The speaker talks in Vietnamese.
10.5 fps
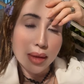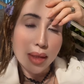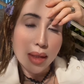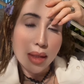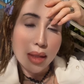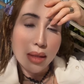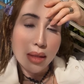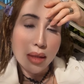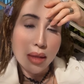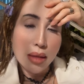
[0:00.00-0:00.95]
đi lên
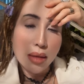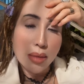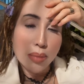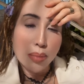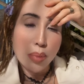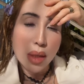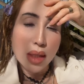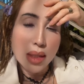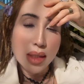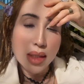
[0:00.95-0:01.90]
uh,
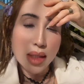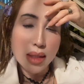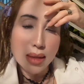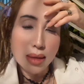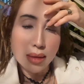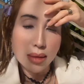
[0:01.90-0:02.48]
Burlington